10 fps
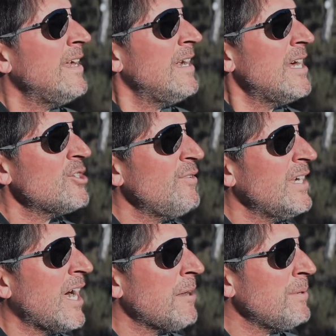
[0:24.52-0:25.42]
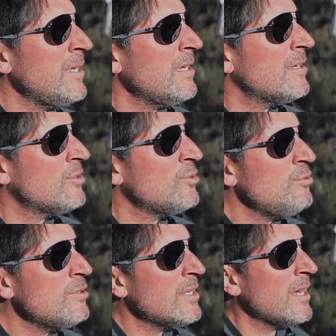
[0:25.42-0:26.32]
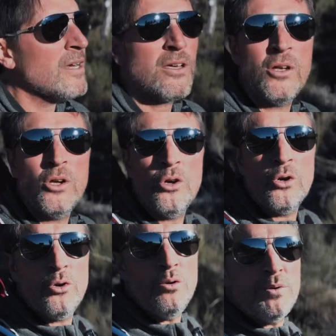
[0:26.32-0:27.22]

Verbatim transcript: Là, je vais grimper jusqu'à une